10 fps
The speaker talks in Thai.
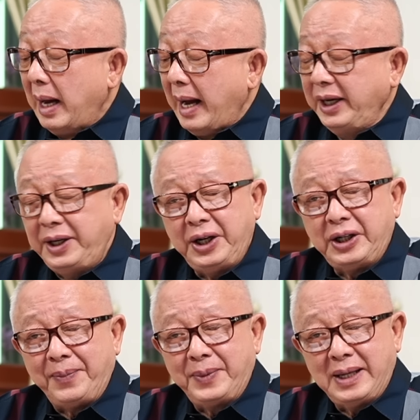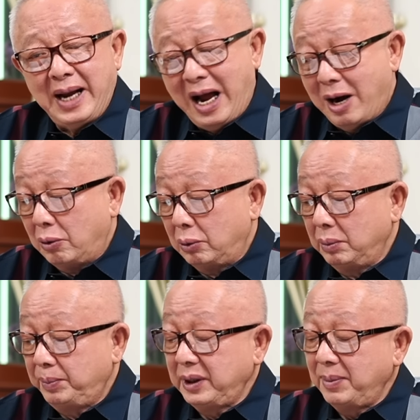อาทิตย์ที่
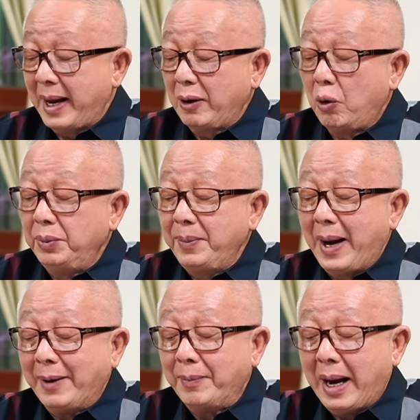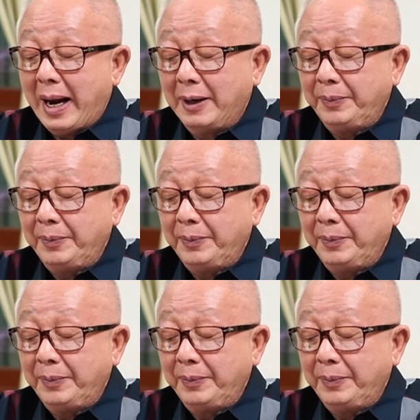19พฤษภาคมที่ผ่านมา